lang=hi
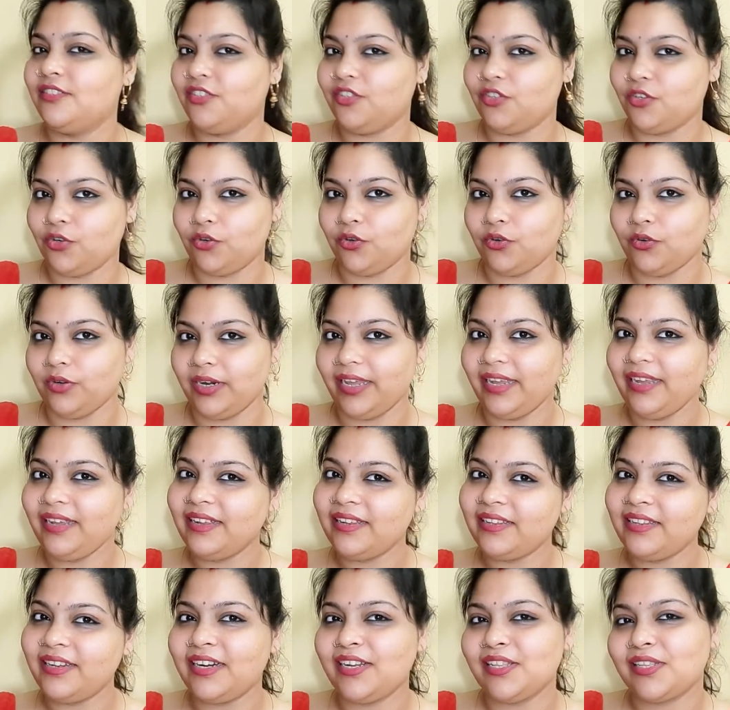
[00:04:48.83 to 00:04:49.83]
सो
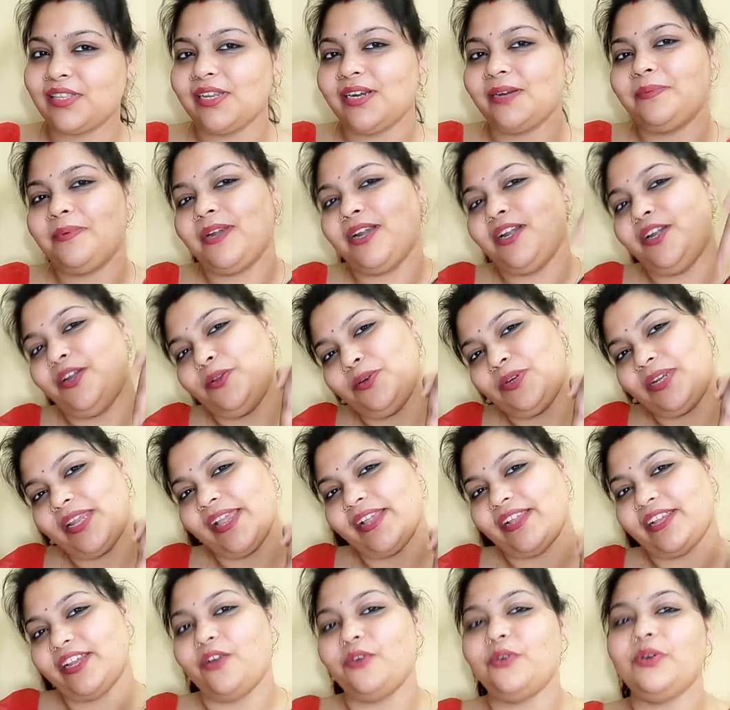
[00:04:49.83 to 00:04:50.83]
लिंक इन द डिस्क्रिप्शन डू
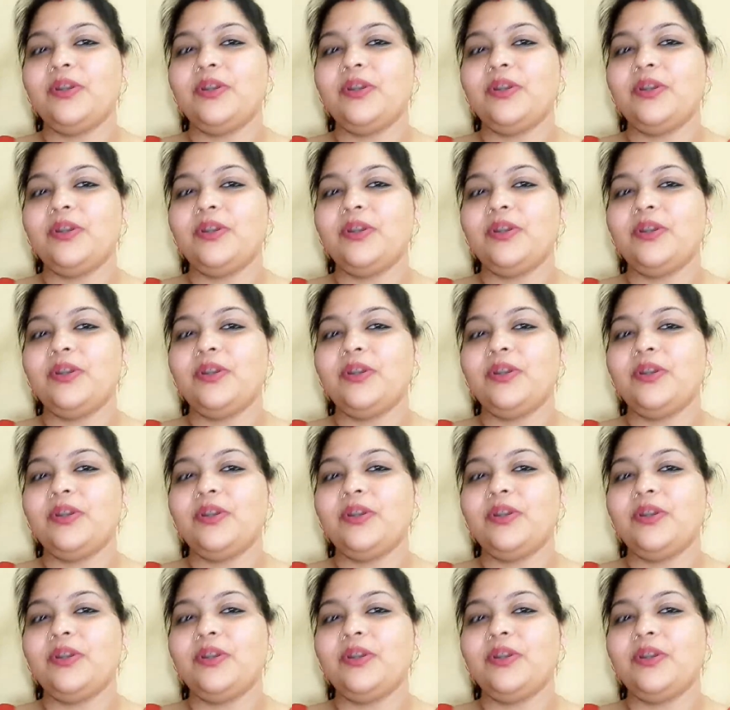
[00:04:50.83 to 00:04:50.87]
टेक